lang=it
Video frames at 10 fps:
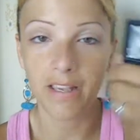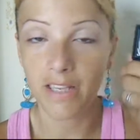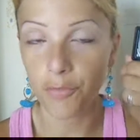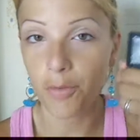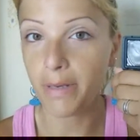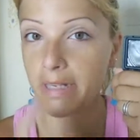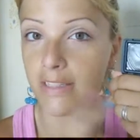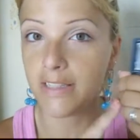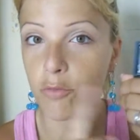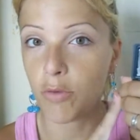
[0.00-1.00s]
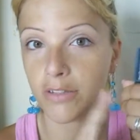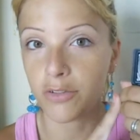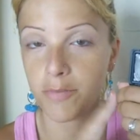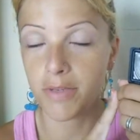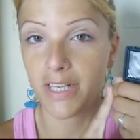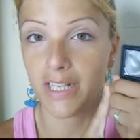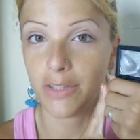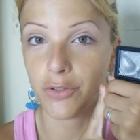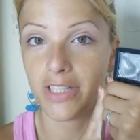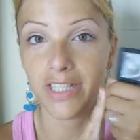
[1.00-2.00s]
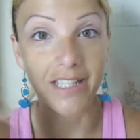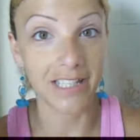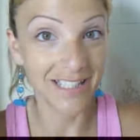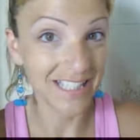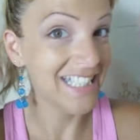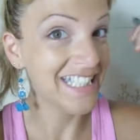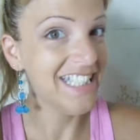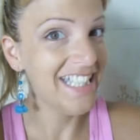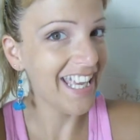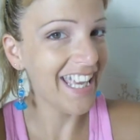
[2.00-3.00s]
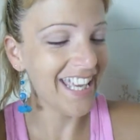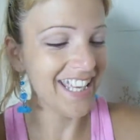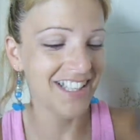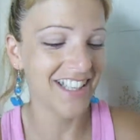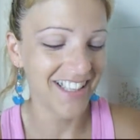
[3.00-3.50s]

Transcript: che fa parte dei quattro che mi ha regalato ieri Cree. Yeah!